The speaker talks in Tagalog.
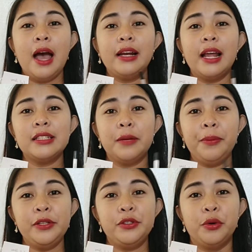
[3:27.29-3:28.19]
ang nasa
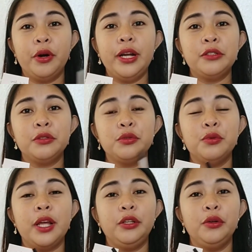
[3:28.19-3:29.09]
picture,
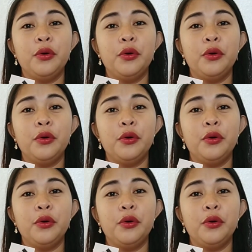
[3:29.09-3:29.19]
isusulat